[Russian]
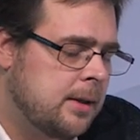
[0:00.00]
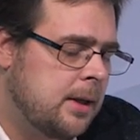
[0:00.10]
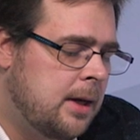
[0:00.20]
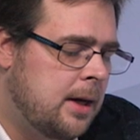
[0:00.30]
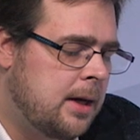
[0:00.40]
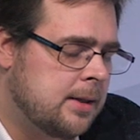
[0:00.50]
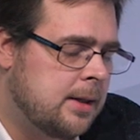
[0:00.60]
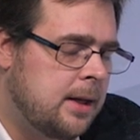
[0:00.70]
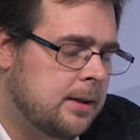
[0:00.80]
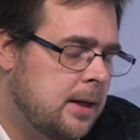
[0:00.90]
на,
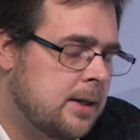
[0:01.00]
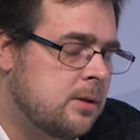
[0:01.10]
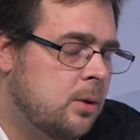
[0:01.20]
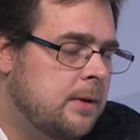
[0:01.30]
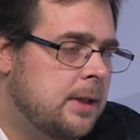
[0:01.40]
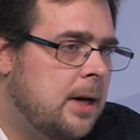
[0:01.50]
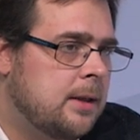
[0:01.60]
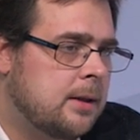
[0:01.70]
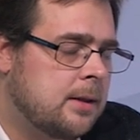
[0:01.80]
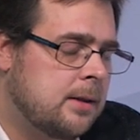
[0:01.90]
да, на основе
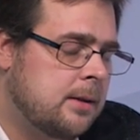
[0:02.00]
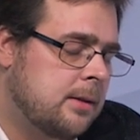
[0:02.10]
данных,